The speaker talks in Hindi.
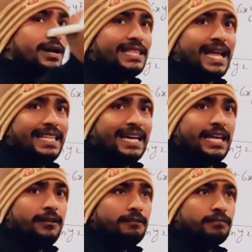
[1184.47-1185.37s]
लोग का ध्यान
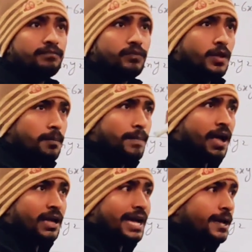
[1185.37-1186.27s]
इधर
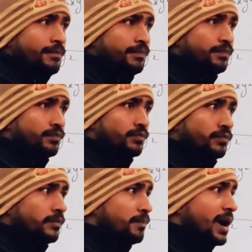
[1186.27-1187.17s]
पक्का
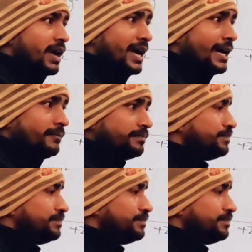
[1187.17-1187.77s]
पक्का